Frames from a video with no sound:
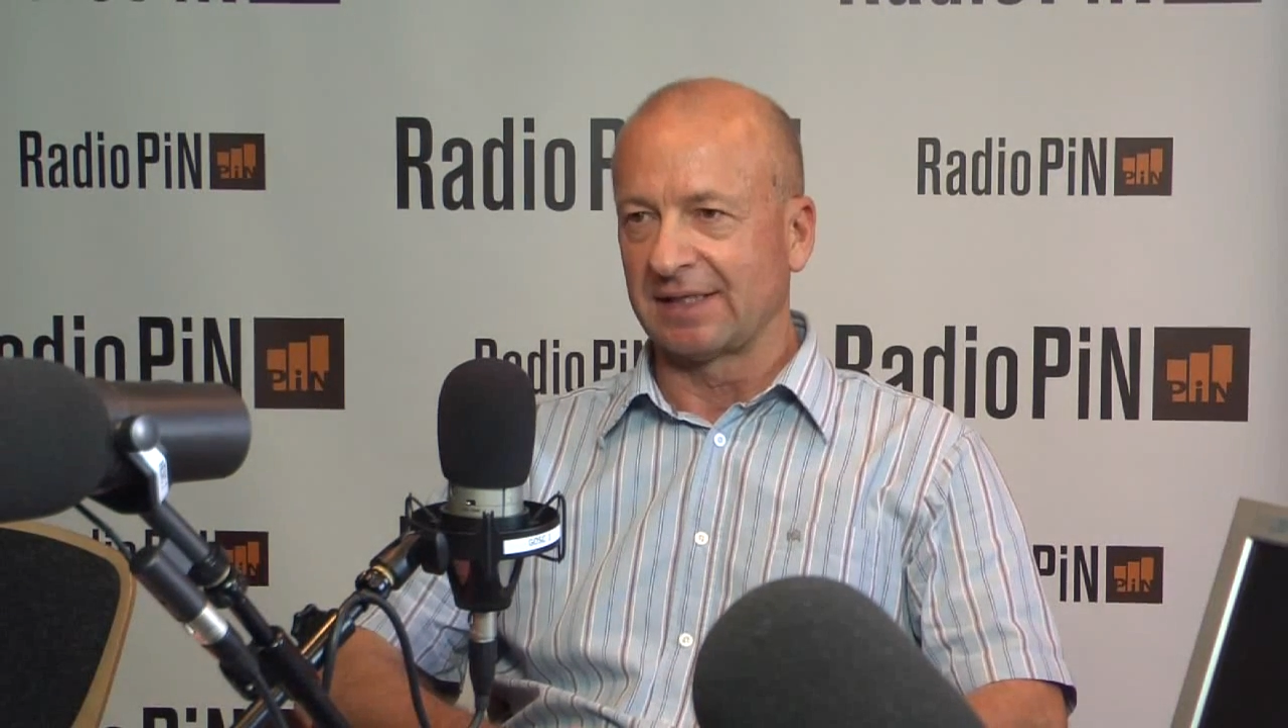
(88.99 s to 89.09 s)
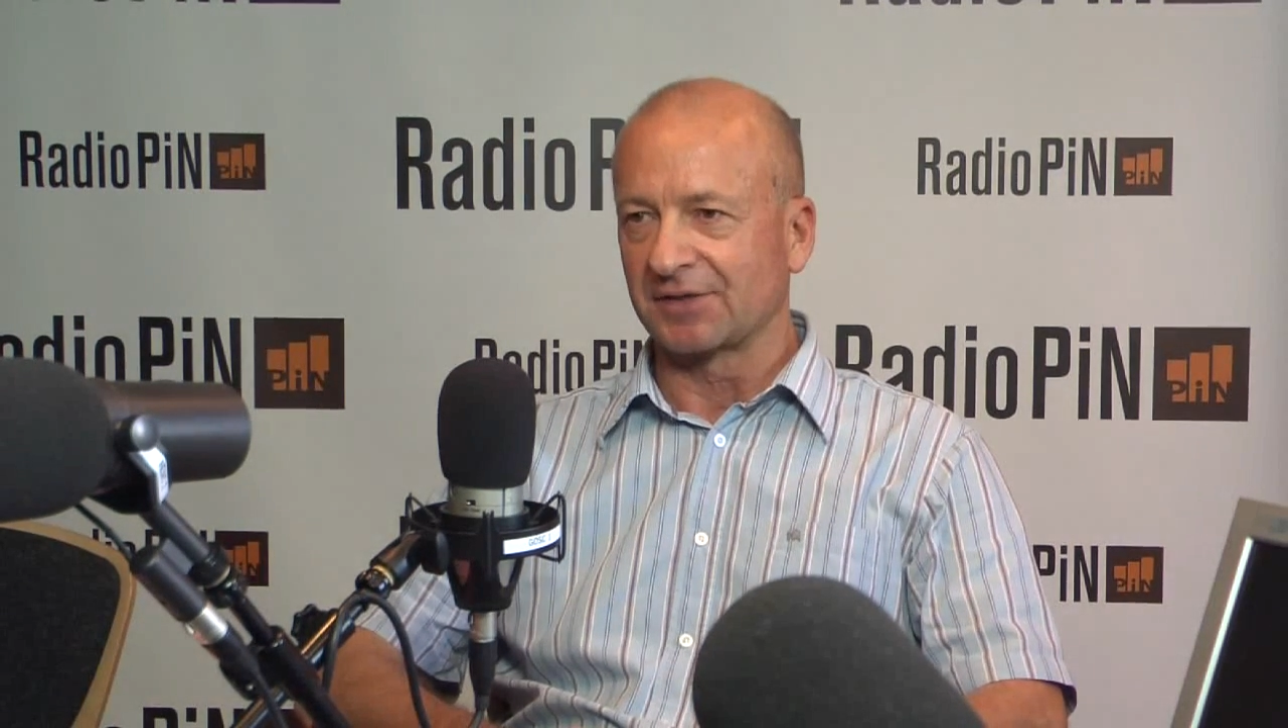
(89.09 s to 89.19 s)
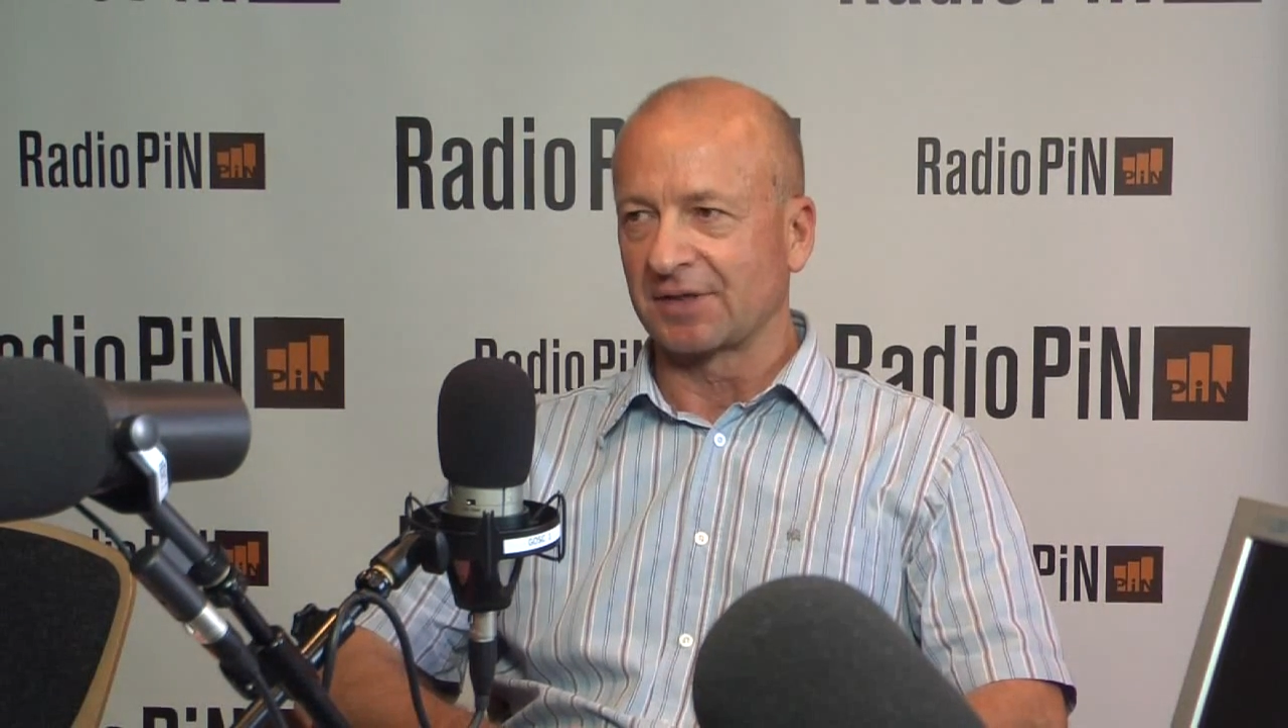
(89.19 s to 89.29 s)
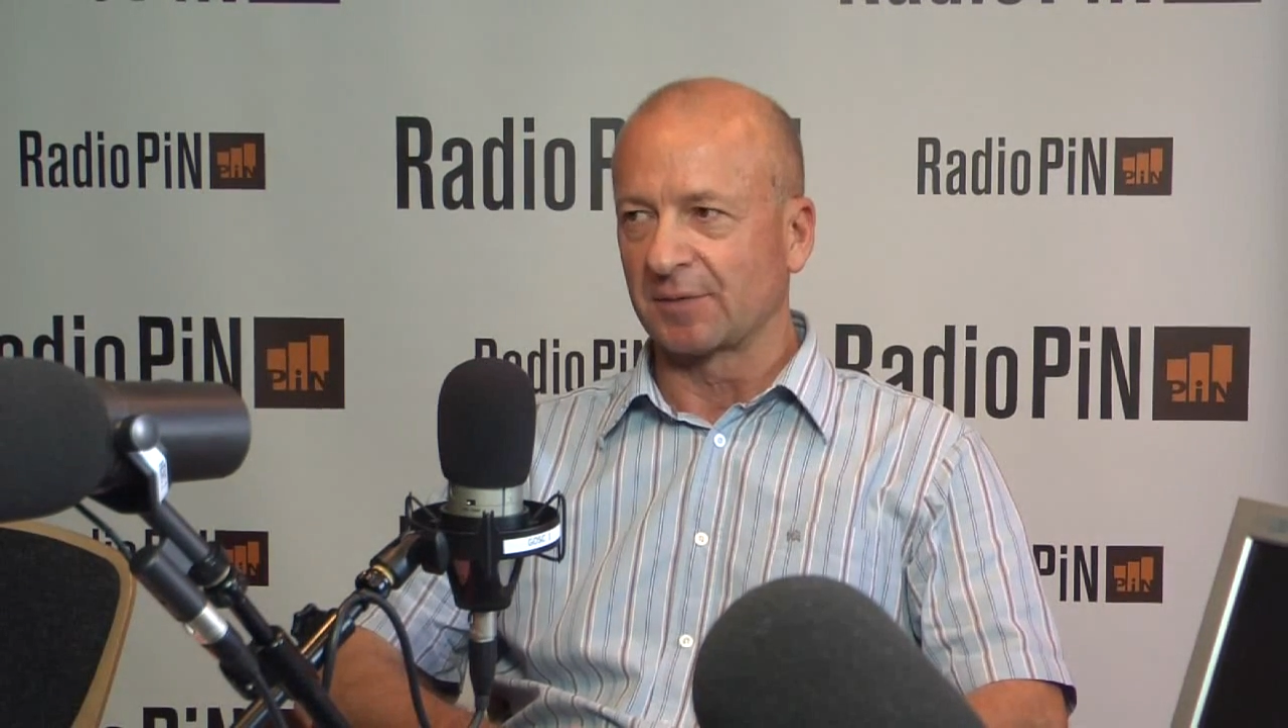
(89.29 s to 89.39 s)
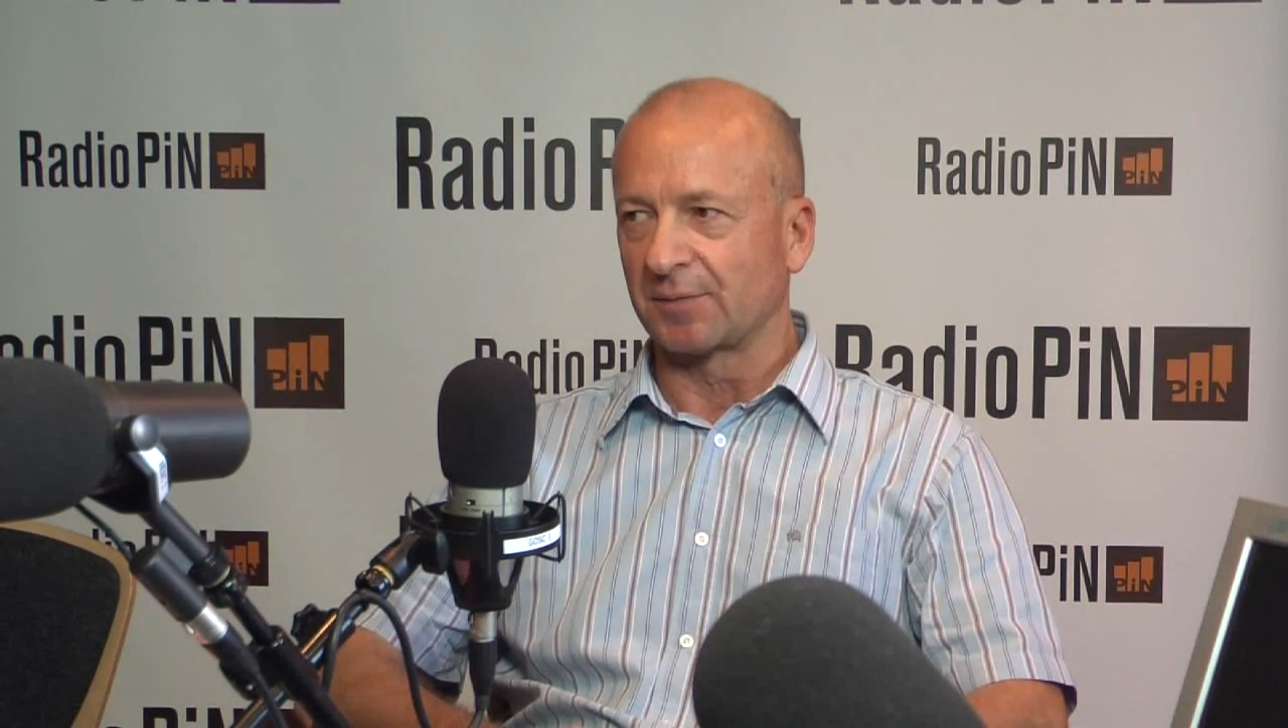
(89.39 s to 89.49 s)

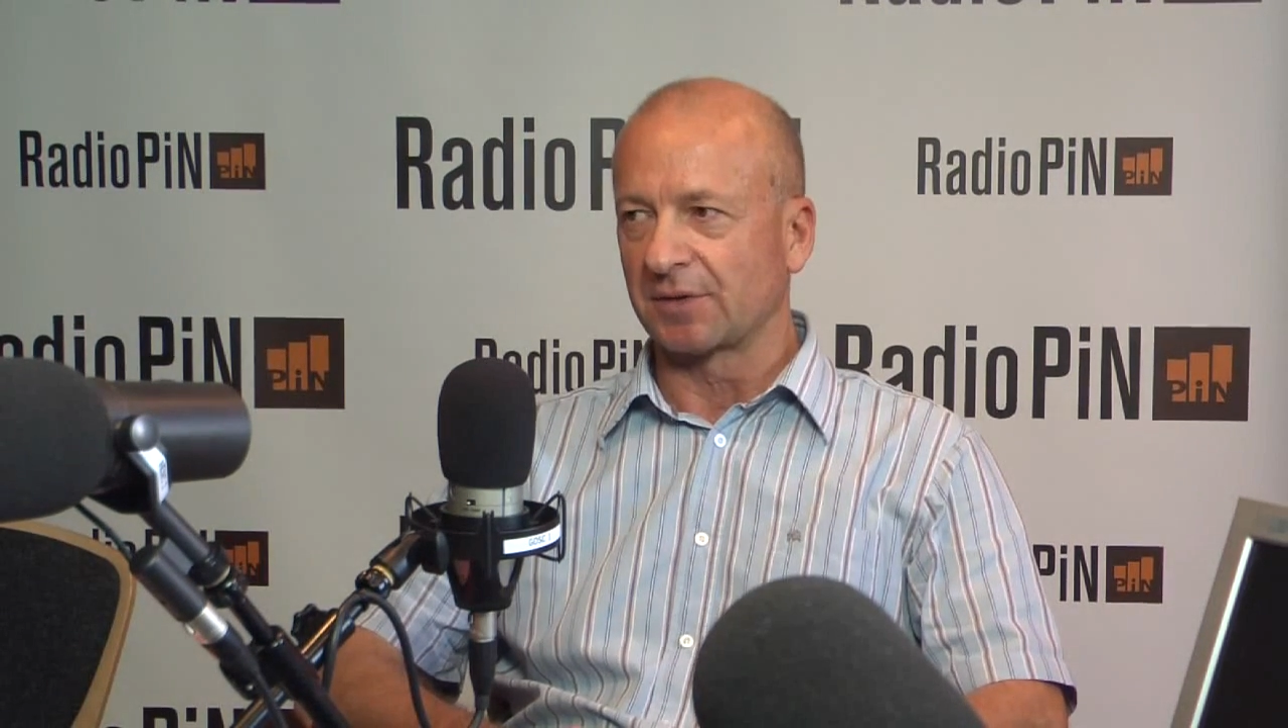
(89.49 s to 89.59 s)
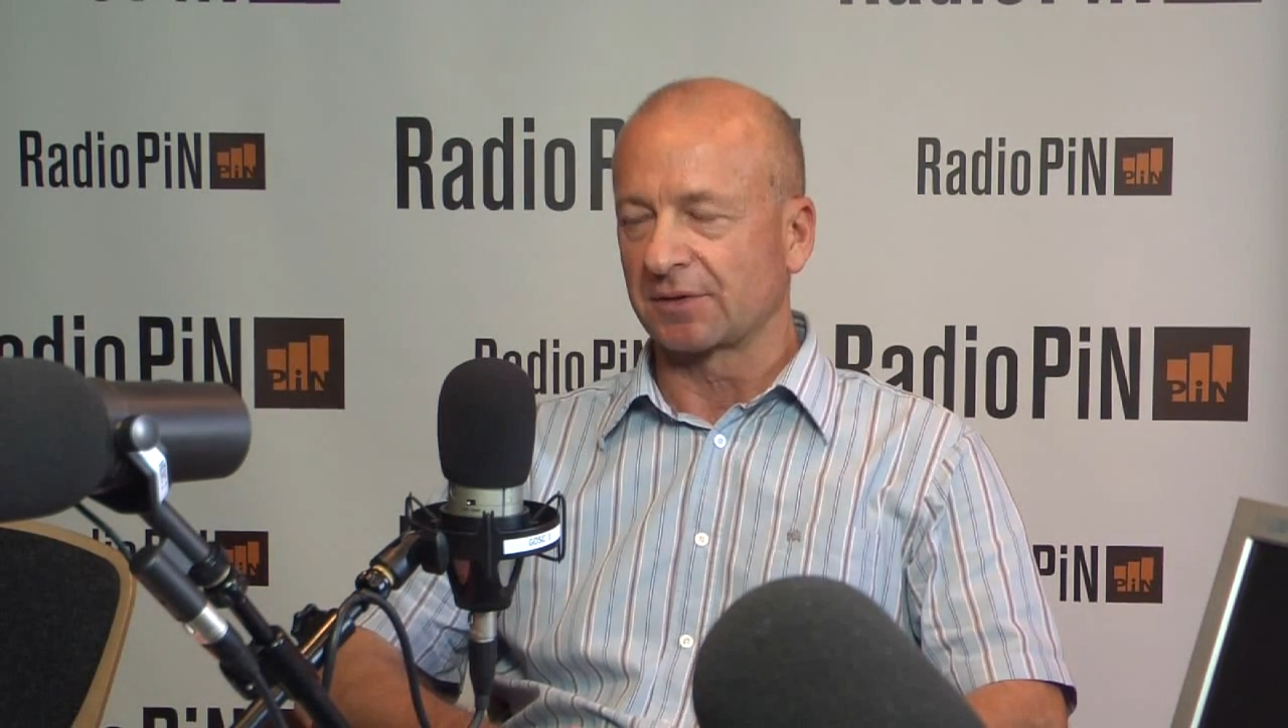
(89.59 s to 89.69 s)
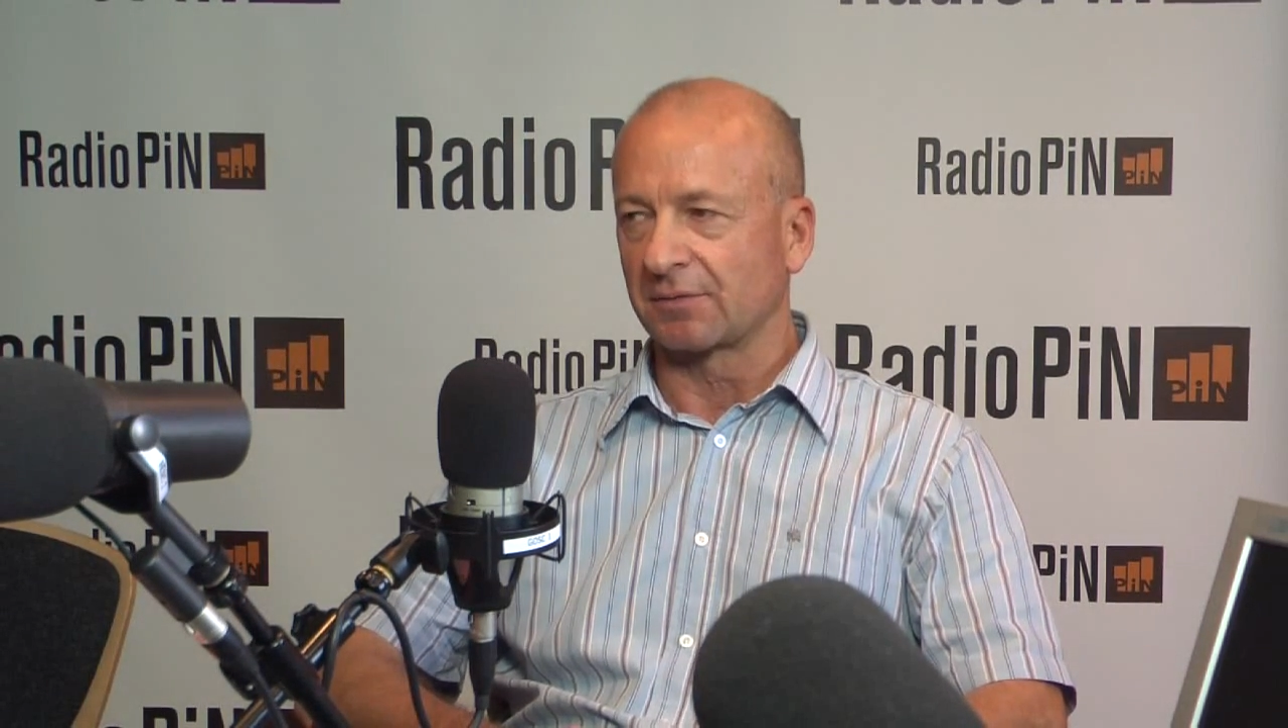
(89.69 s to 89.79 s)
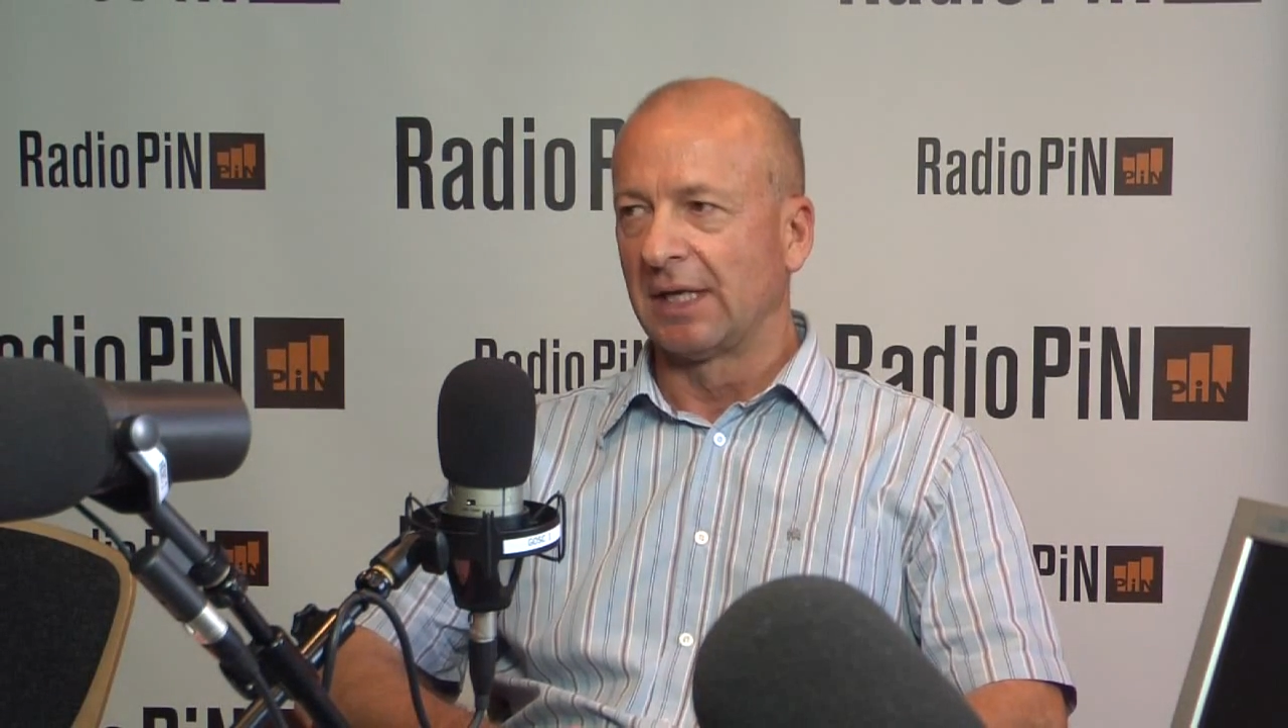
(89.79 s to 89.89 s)
inaczej po prostu.